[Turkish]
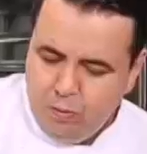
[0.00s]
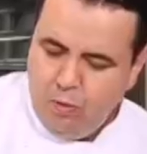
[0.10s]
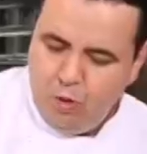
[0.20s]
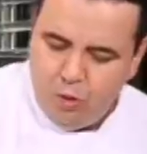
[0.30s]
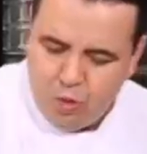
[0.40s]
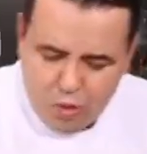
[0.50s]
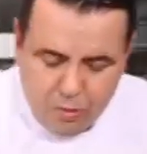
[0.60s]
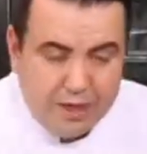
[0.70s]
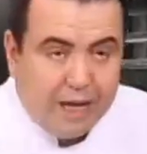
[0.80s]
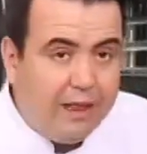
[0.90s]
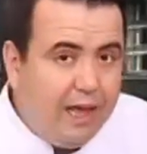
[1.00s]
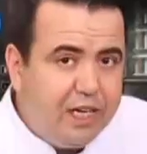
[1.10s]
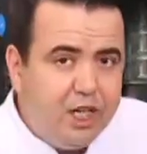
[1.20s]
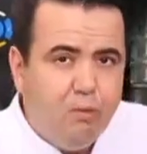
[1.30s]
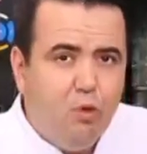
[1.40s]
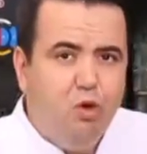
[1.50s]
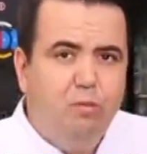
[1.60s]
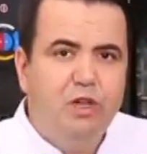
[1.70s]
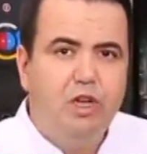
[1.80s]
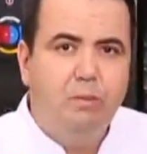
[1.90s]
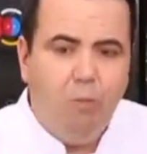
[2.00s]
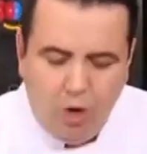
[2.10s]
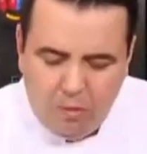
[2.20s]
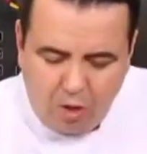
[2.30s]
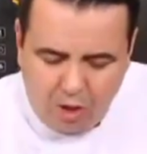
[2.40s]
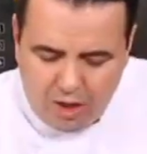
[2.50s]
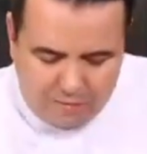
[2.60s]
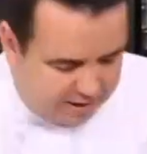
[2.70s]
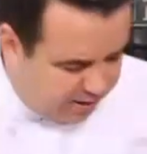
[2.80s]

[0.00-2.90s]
Bu bulgurum tatlı ekşi bulgurumun içine bol bol arama